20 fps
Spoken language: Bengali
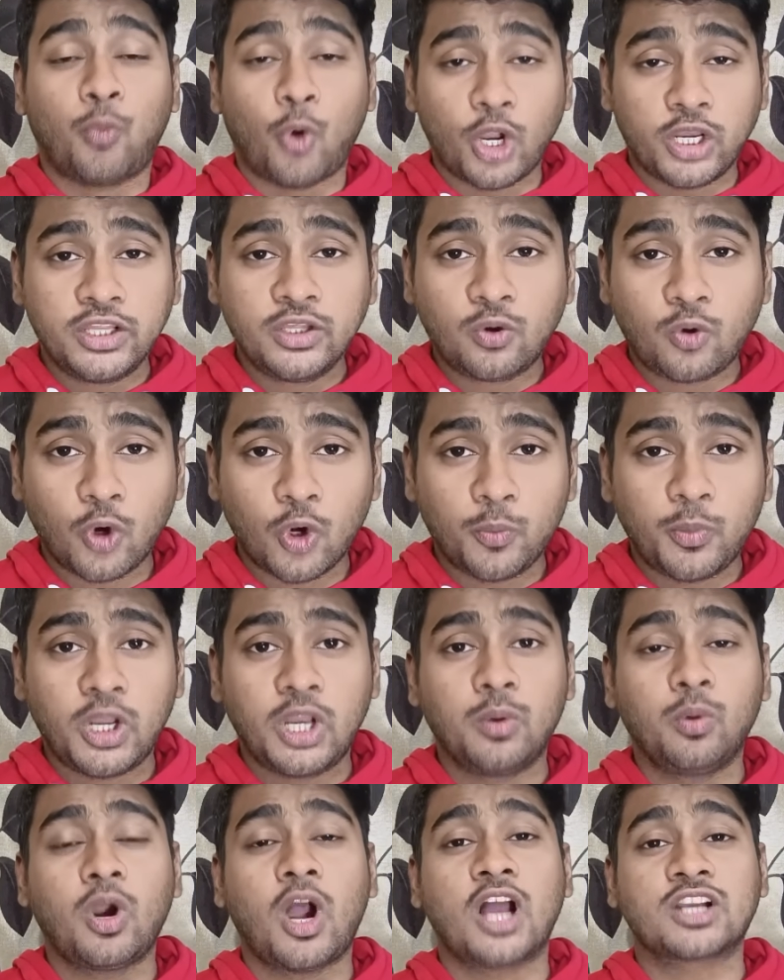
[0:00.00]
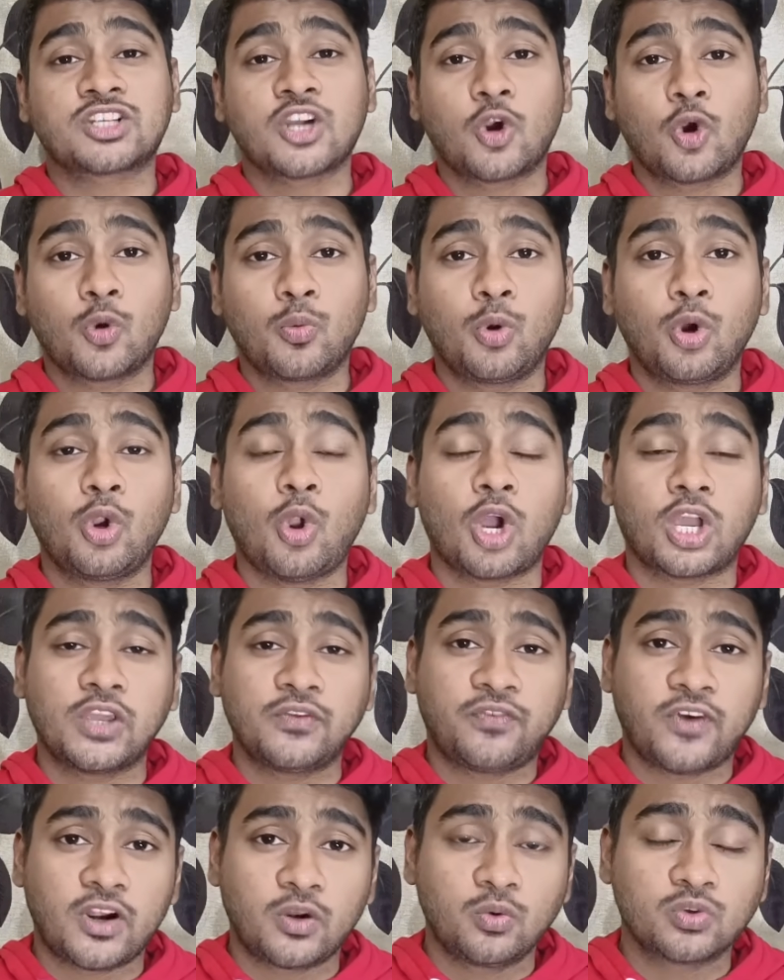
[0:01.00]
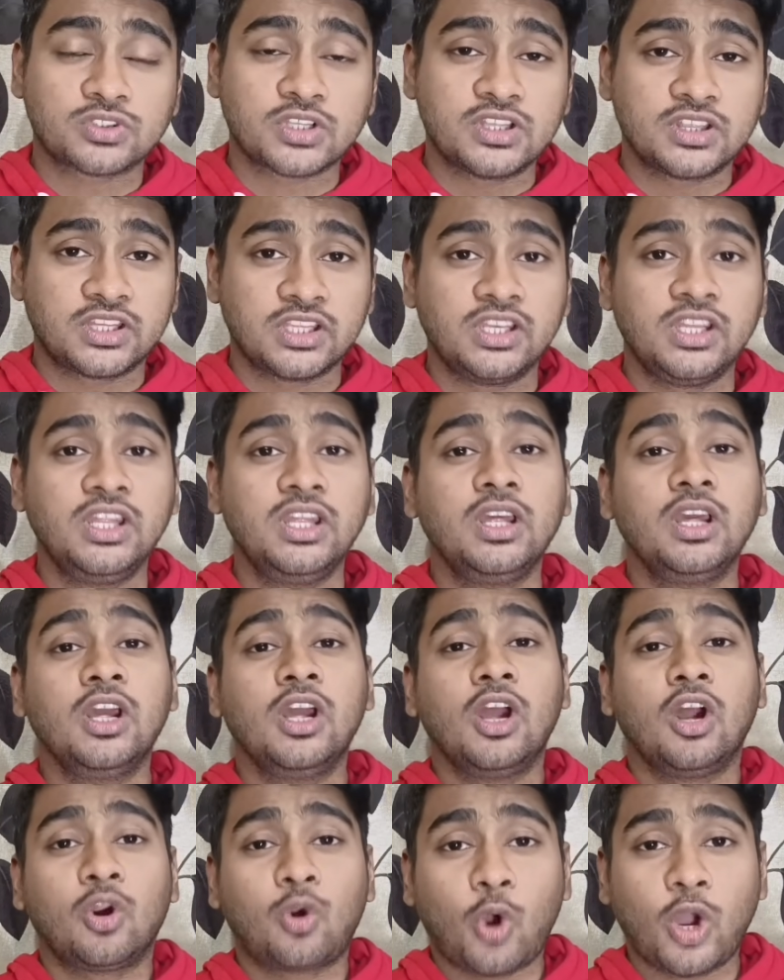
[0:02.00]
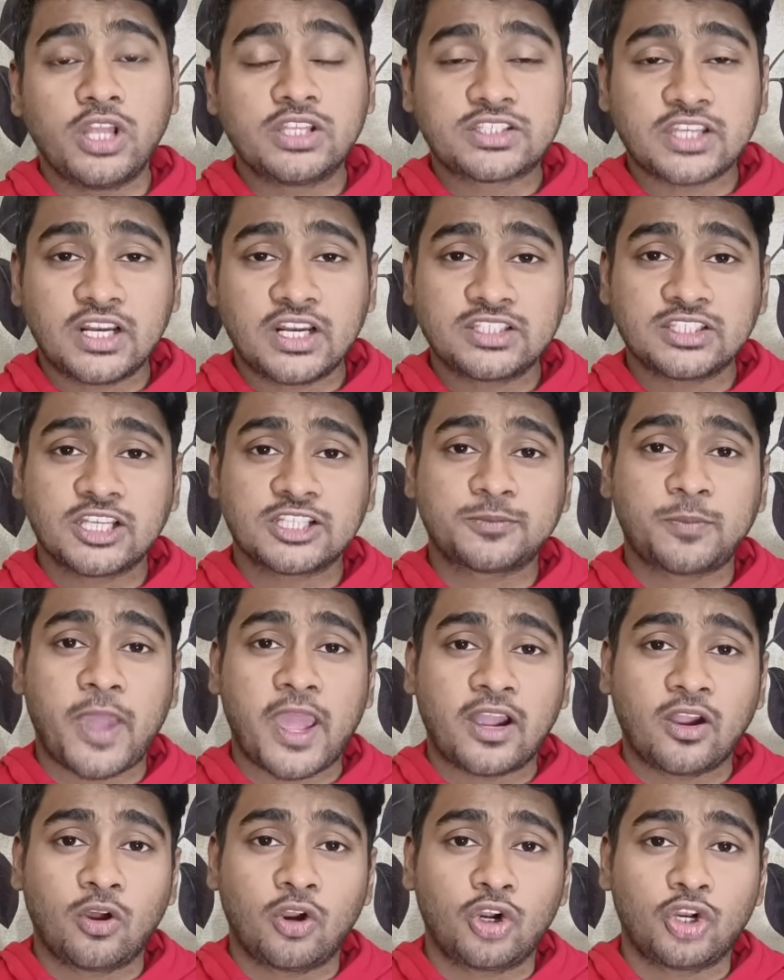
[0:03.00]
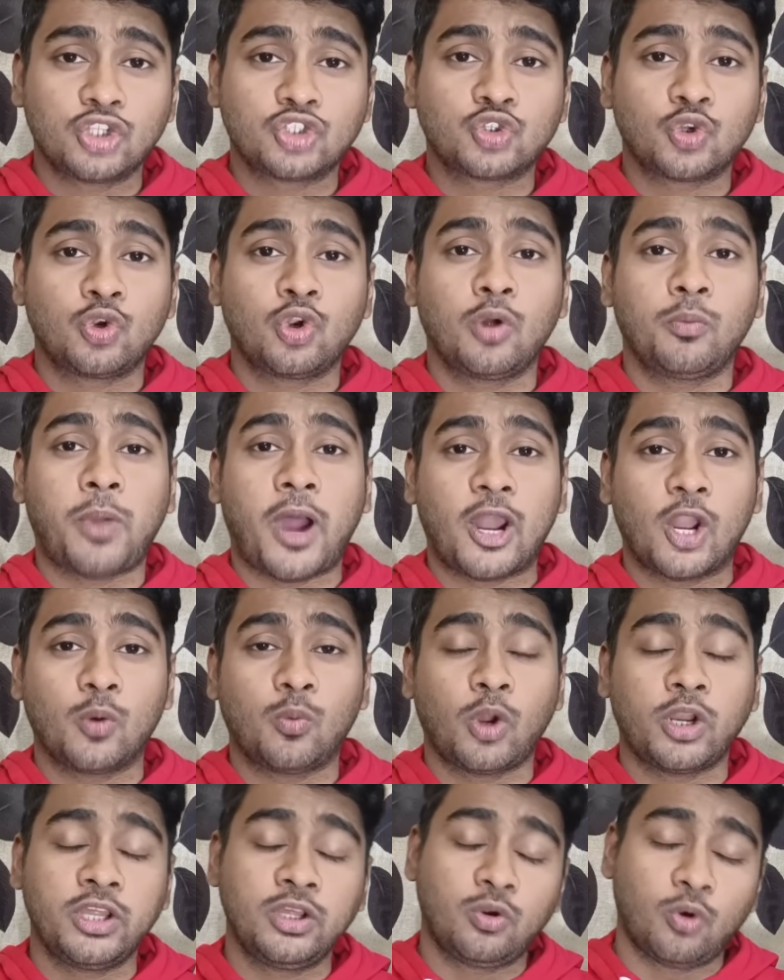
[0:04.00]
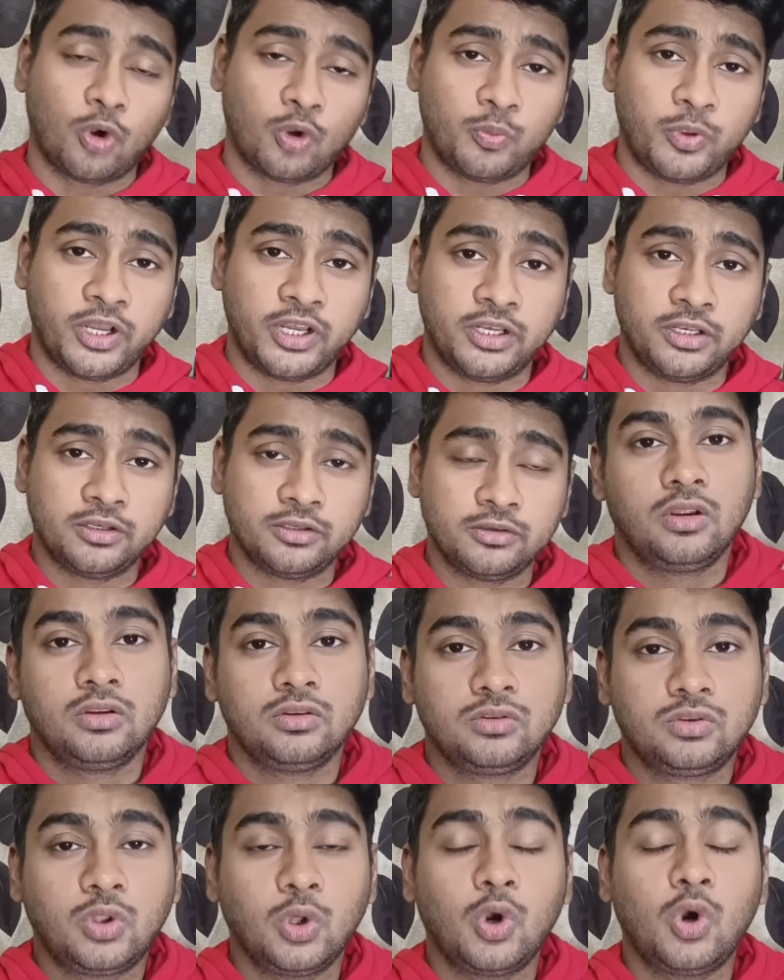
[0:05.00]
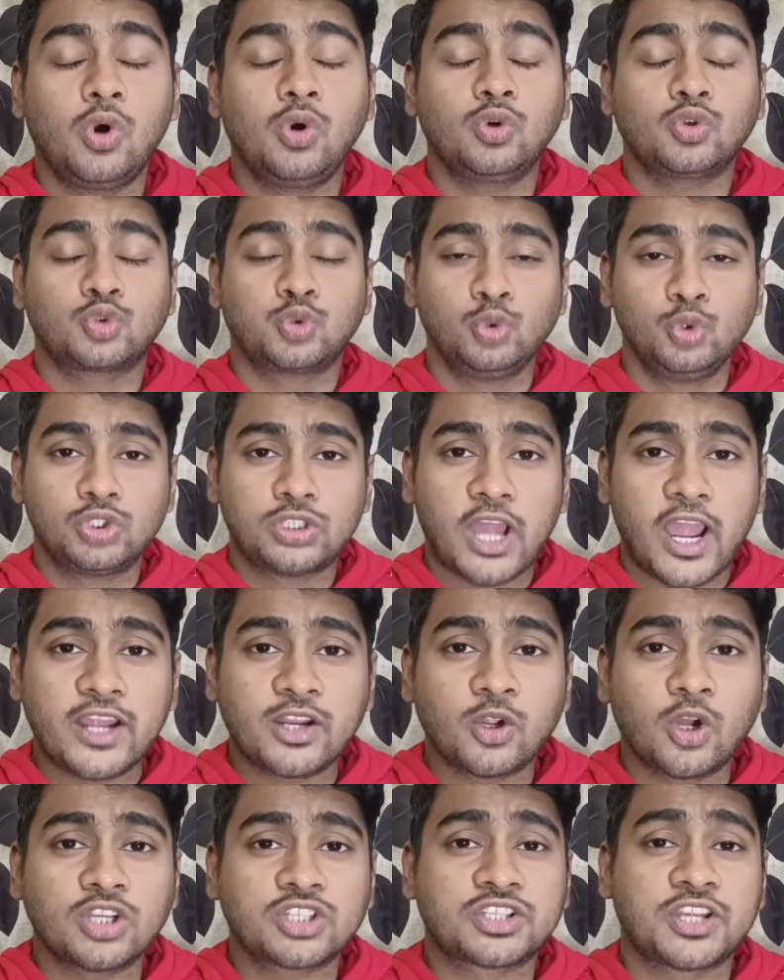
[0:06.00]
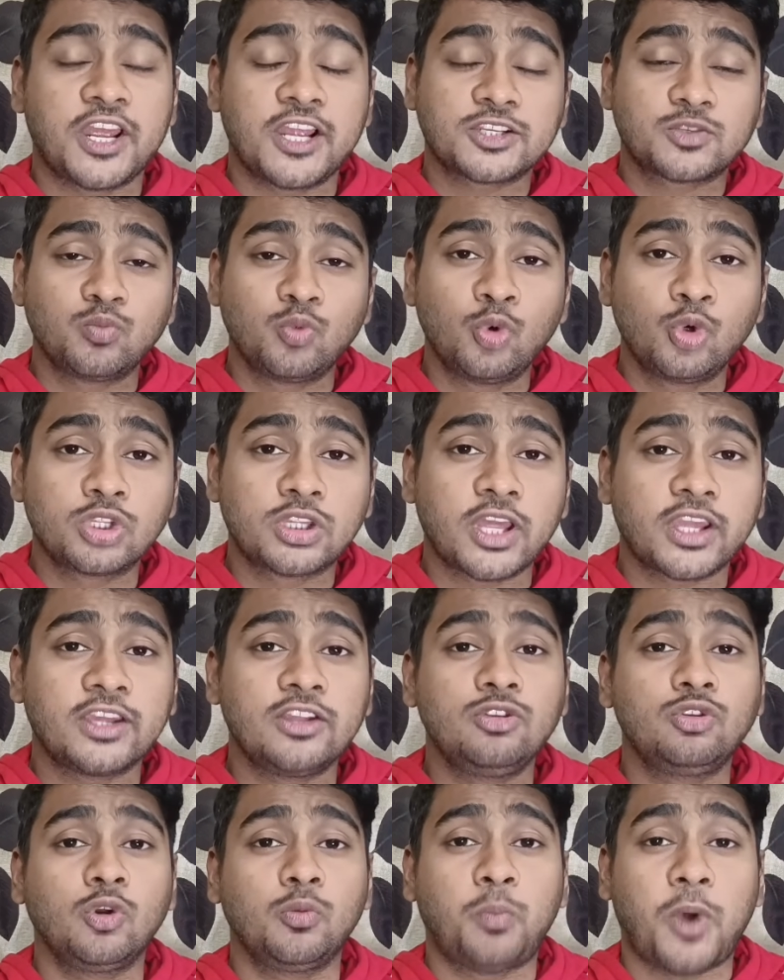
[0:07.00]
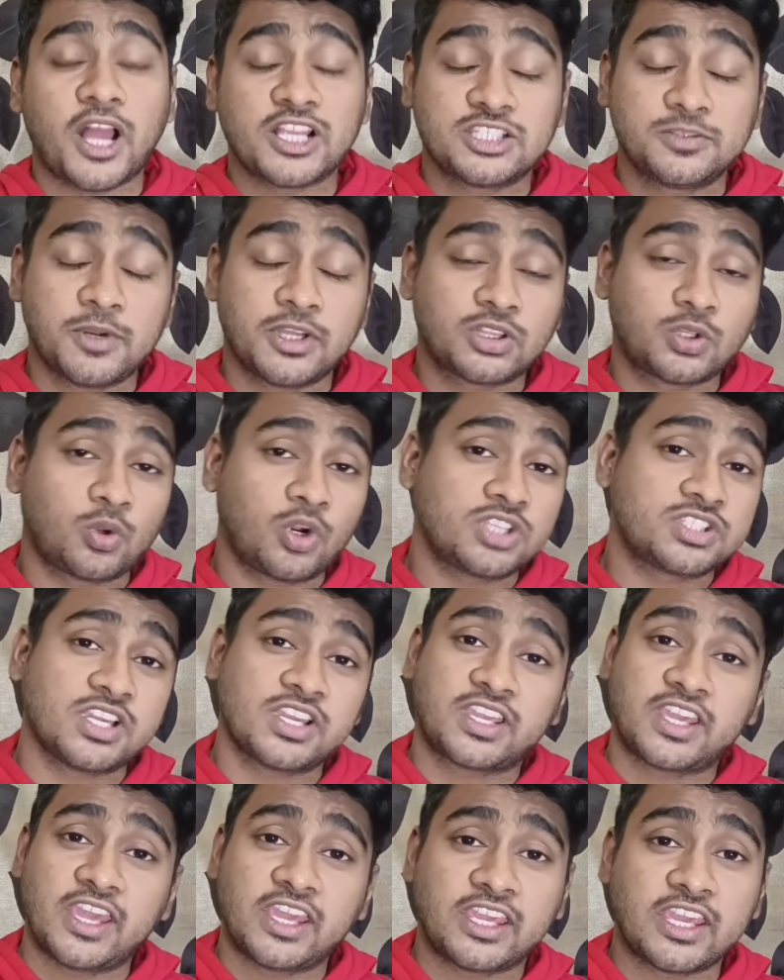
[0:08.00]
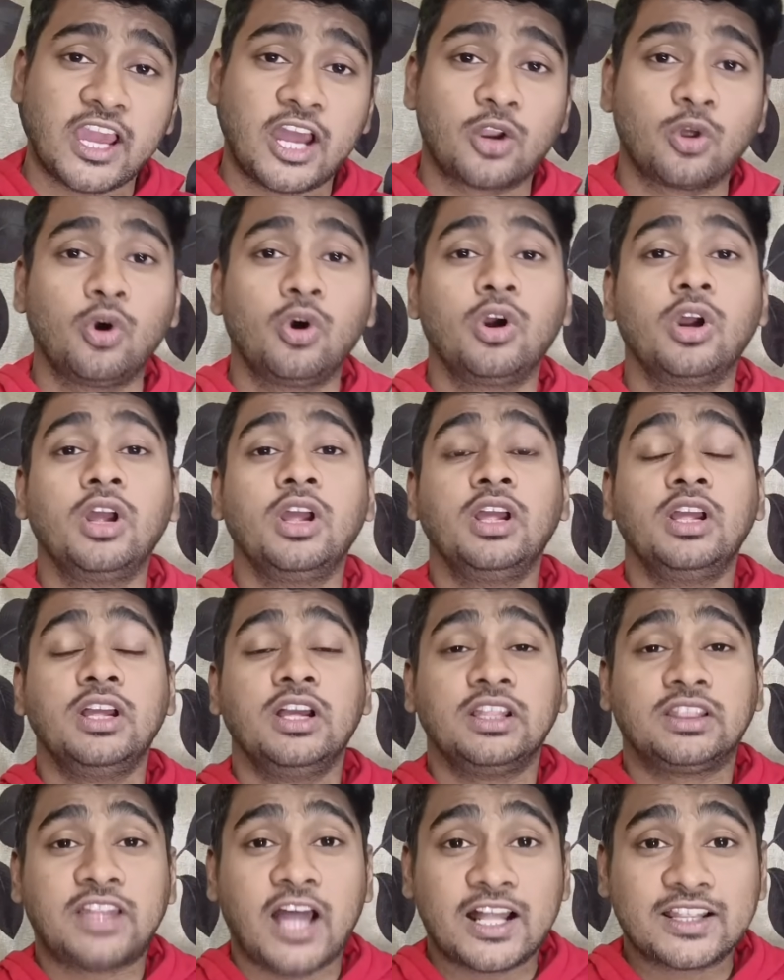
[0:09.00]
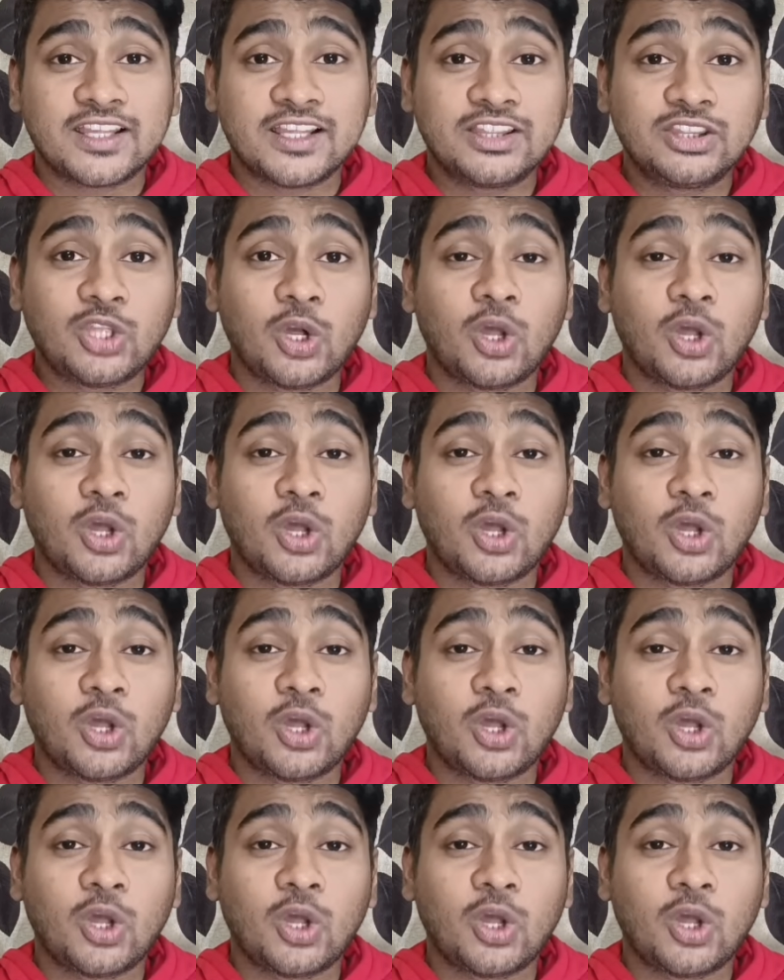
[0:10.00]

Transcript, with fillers: বলিং করবেন এবং আশা করব লকি ফার্গুসন তিনি রয়্যাল চ্যালেঞ্জার্স ব্যাঙ্গালোরের জন্য ভালো বলিং করবেন তো শুধু তাই নয় শেষ মুহূর্তে কিন্তু বাজিমাত করেছে কে কে আরও তাদের